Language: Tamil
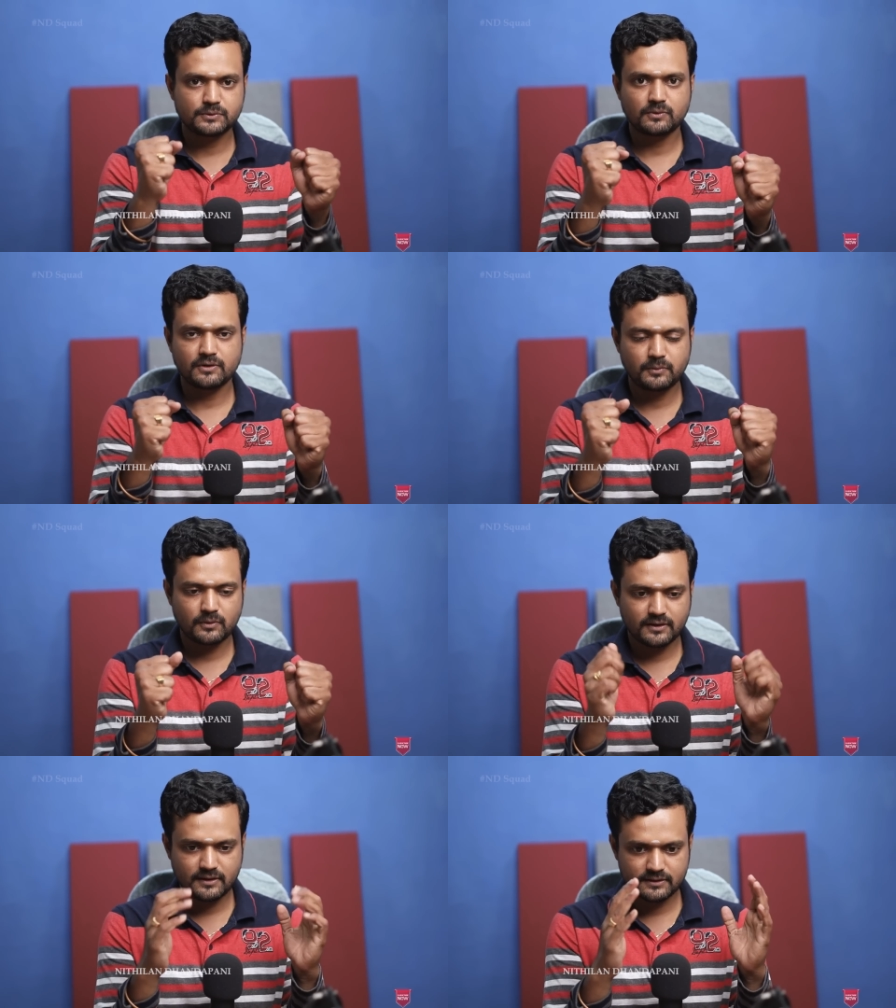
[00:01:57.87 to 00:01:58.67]
போகக்கூடாது
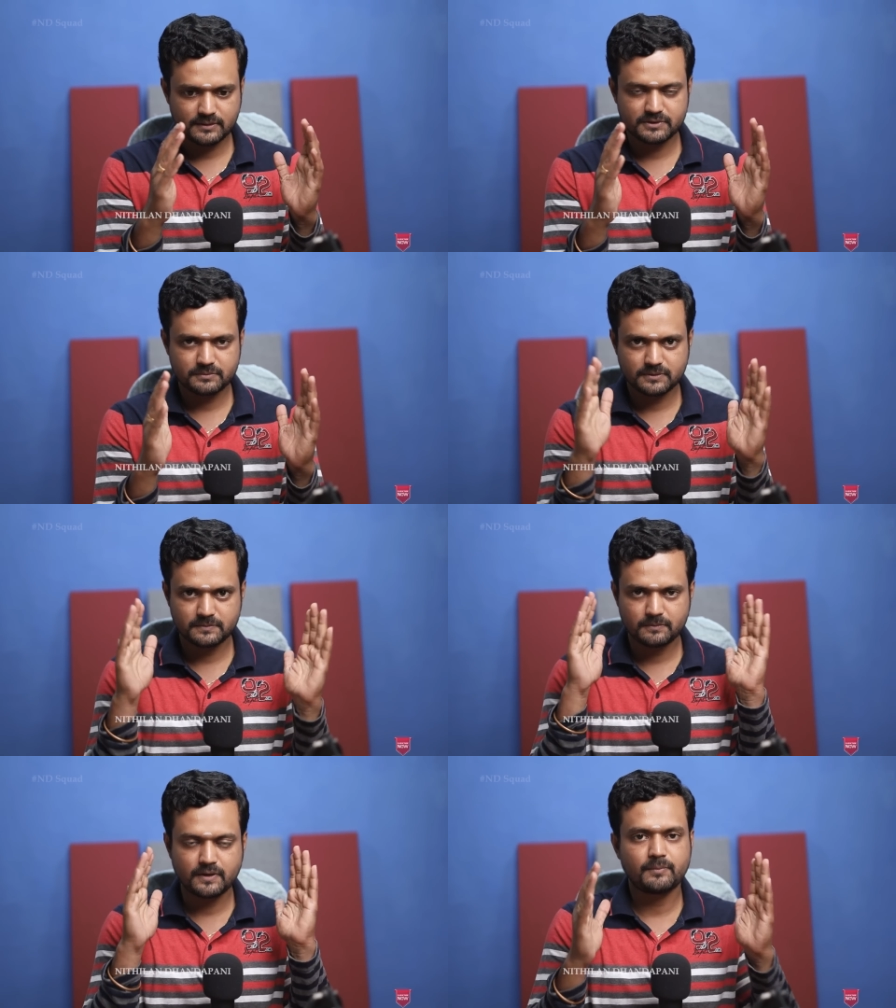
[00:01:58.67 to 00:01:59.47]
போகக்கூடாது இல்லை தப்பு தப்பு
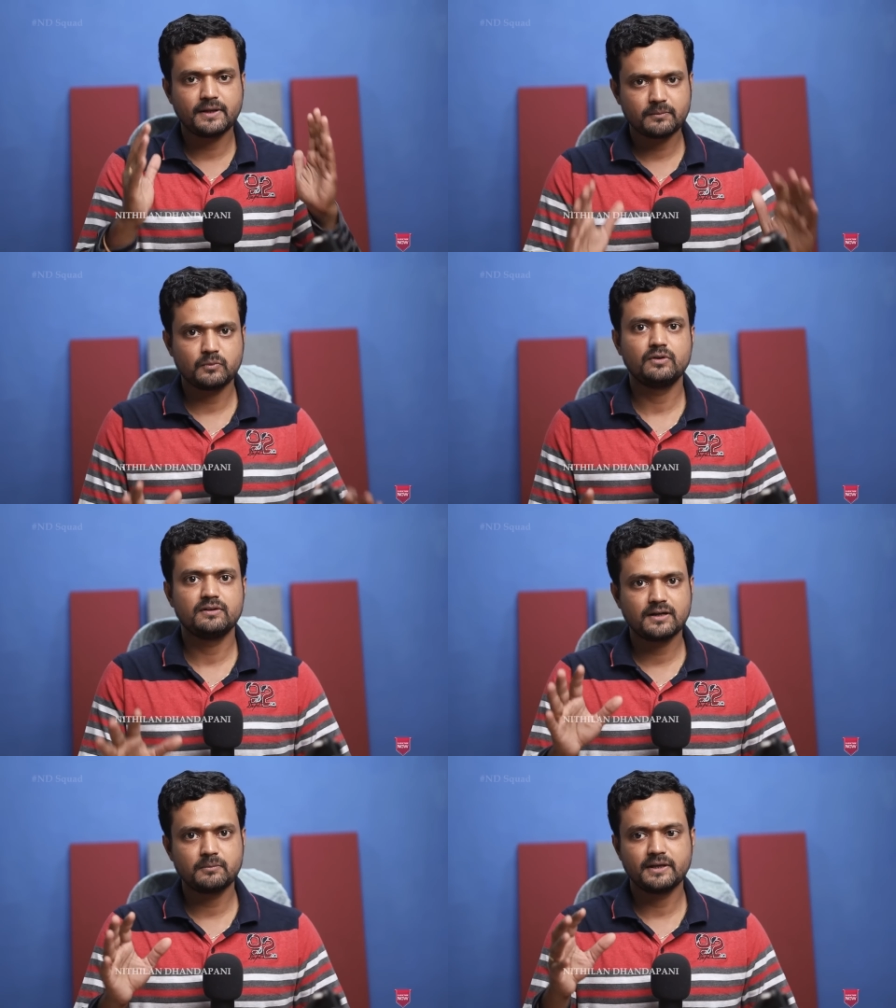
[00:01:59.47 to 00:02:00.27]
தப்பு தப்பு
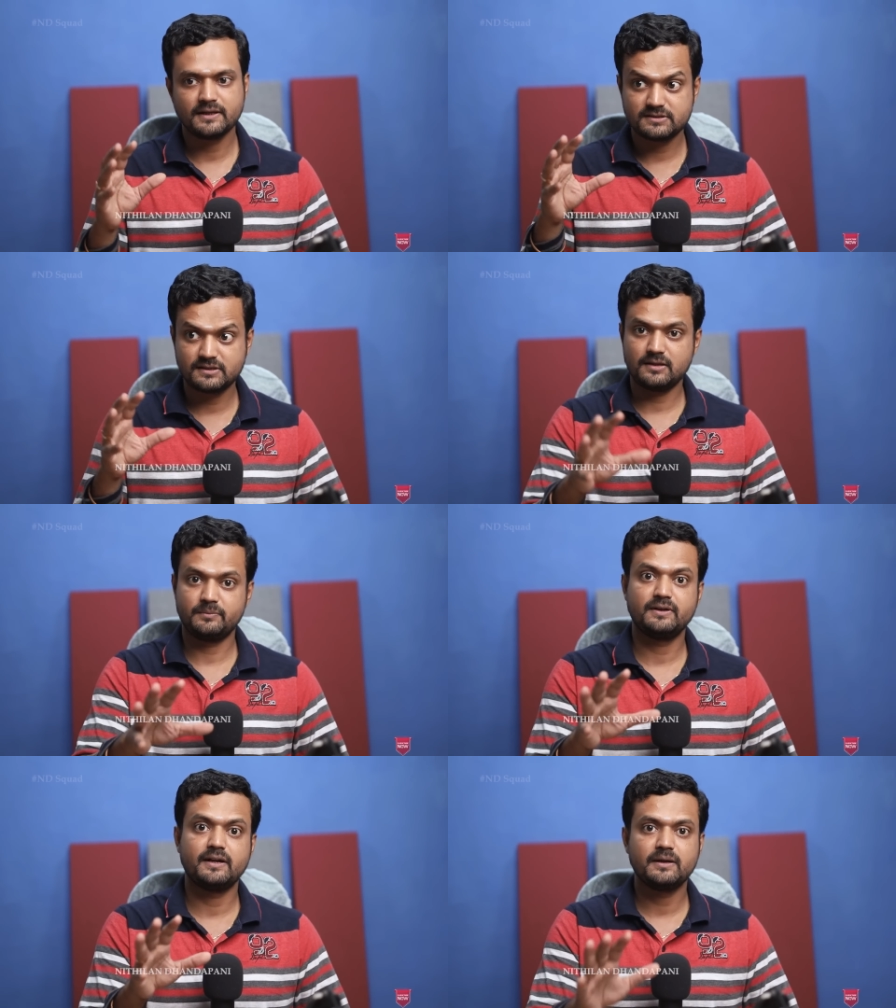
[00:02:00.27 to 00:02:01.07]
அப்படிங்கும்பொழுது தான் நம்ம எச்சா
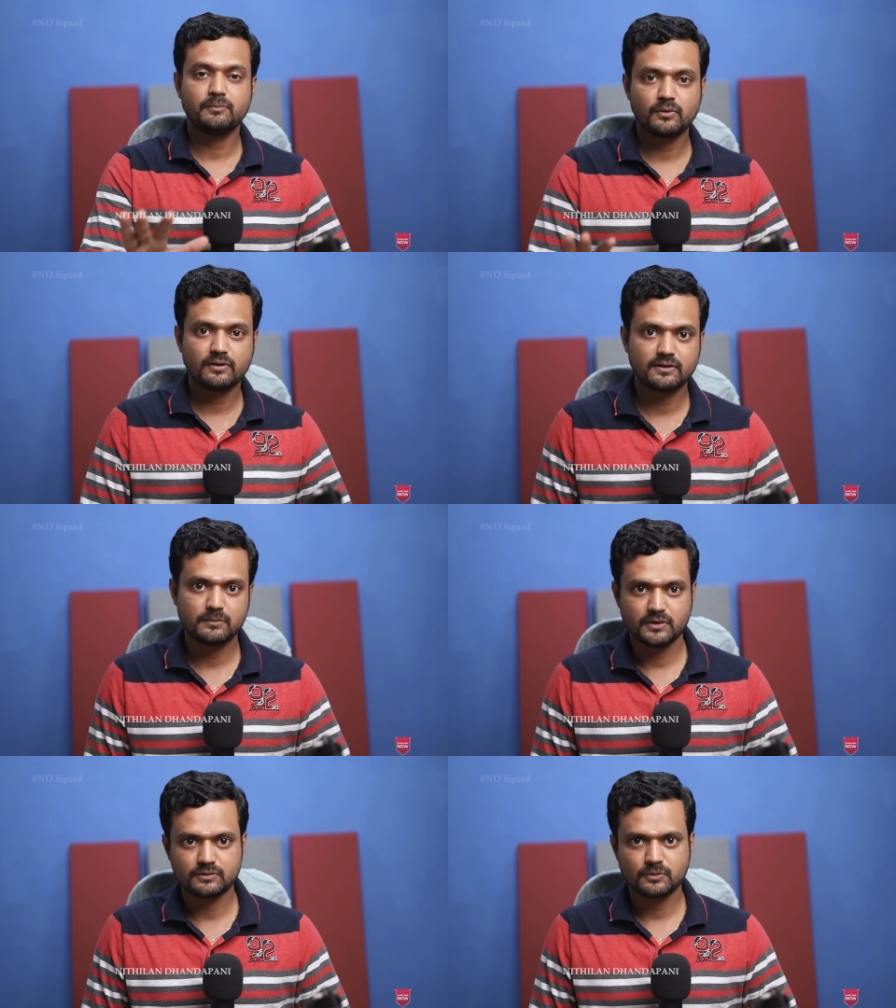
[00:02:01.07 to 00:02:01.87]
அது பின்னாடியே
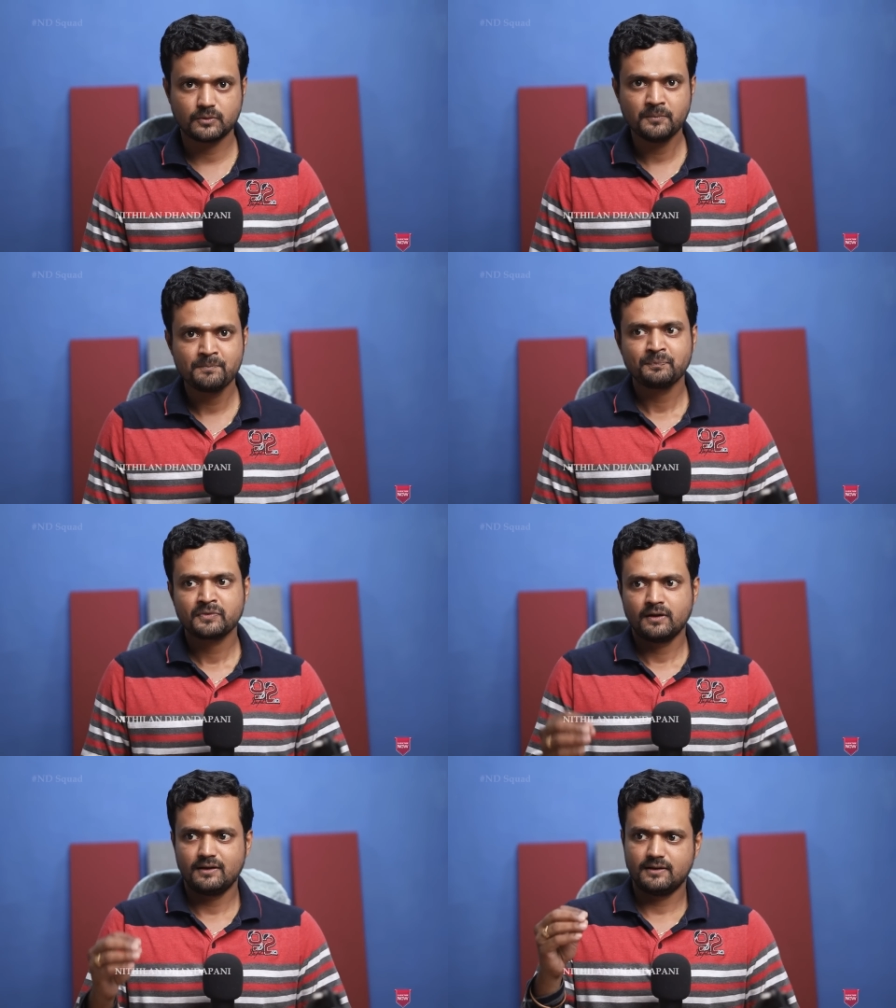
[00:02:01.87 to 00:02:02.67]
போகிறதுக்கு நம்மளுக்கு தோணும்
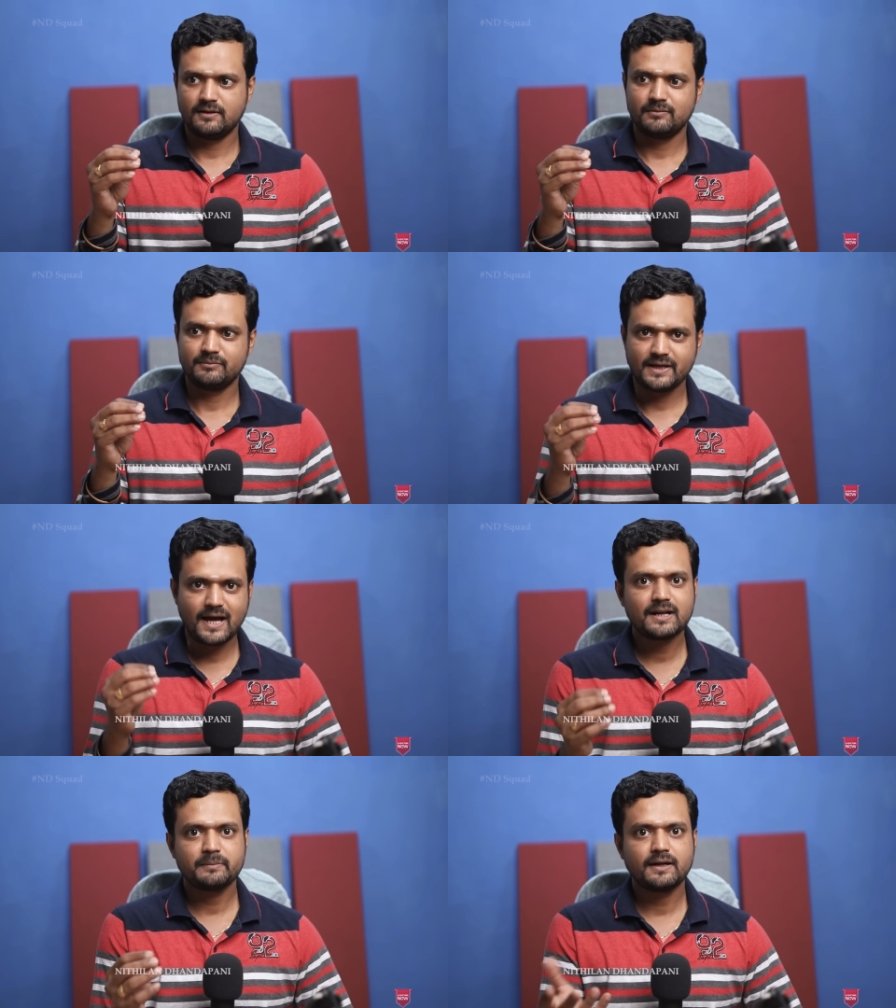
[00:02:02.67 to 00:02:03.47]

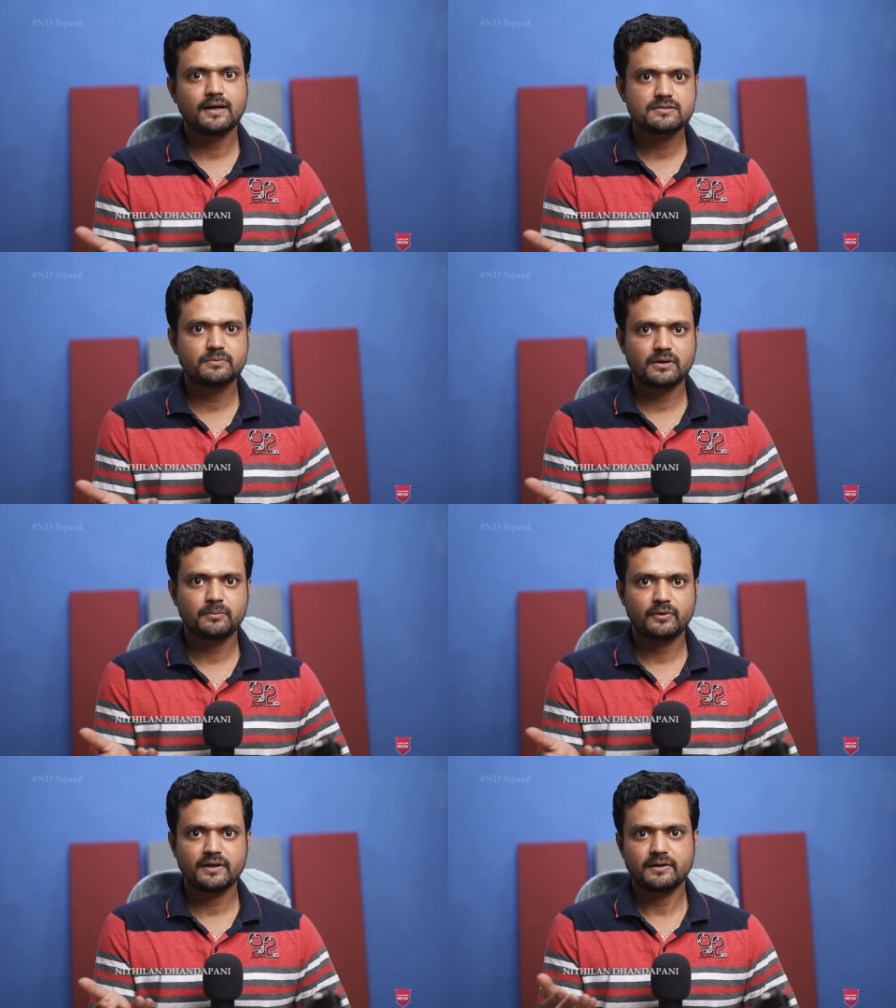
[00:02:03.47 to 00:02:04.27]
யார் மேலே ஆசைப்பட்டு